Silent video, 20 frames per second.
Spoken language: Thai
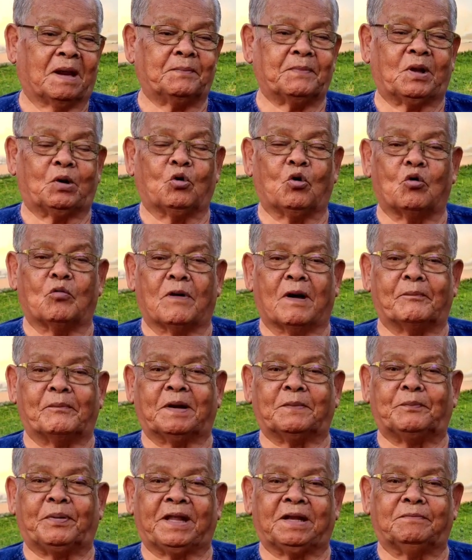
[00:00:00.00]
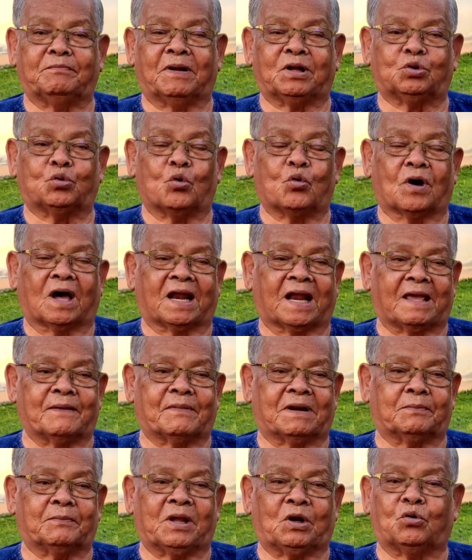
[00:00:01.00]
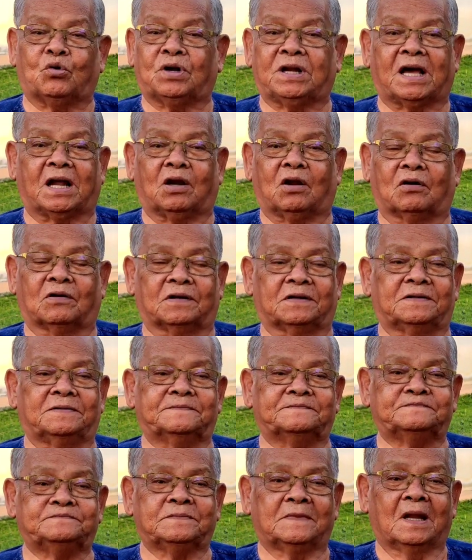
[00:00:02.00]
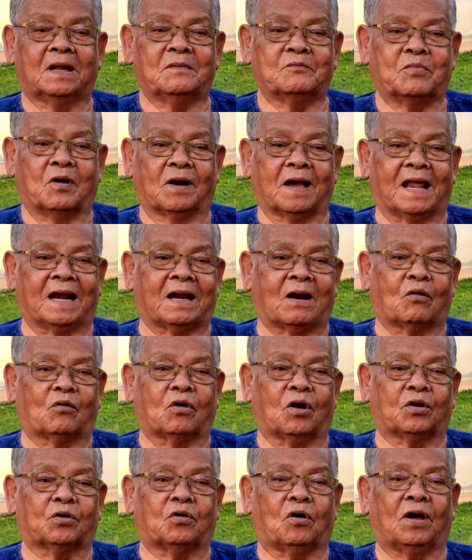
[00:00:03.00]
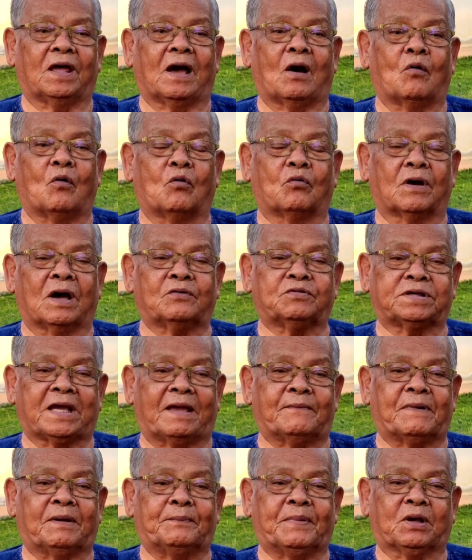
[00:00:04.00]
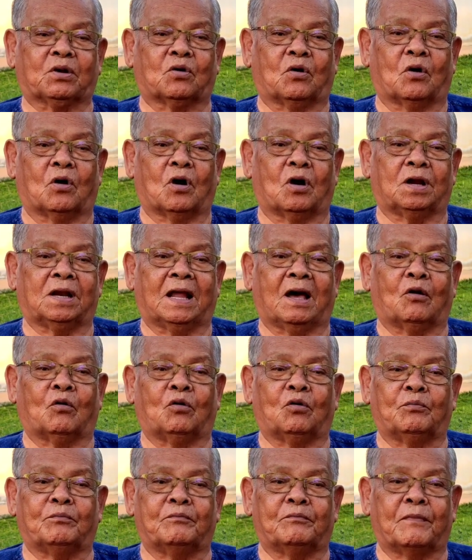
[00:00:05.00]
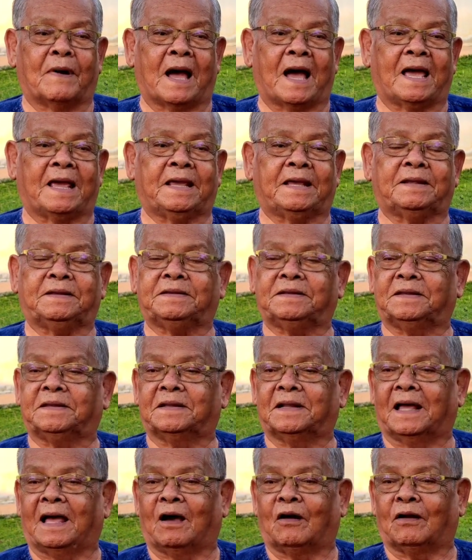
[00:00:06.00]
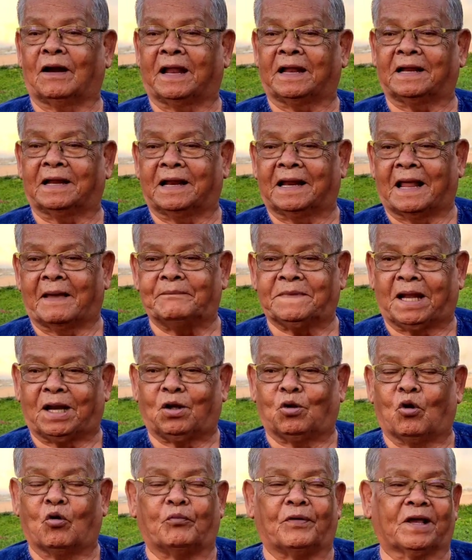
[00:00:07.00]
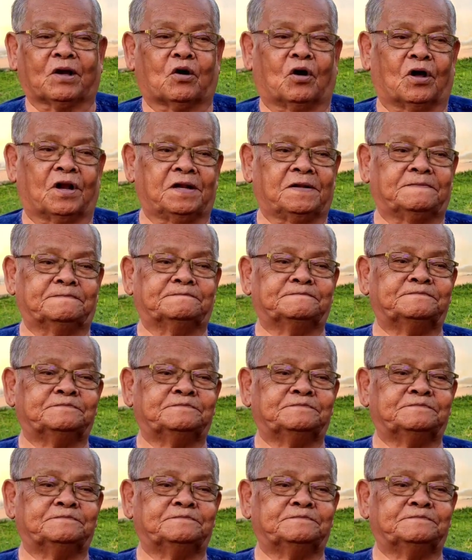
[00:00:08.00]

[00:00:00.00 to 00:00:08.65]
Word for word: มันไม่รู้ว่ามันผิดมันถูกอะไร มันไม่รู้เรื่องหรอกเพราะงั้นเราค่อยๆเอาอกเอาใจมันไปก่อน เอาไม้เอาอะไรน้ำเย็นลูบไปก่อน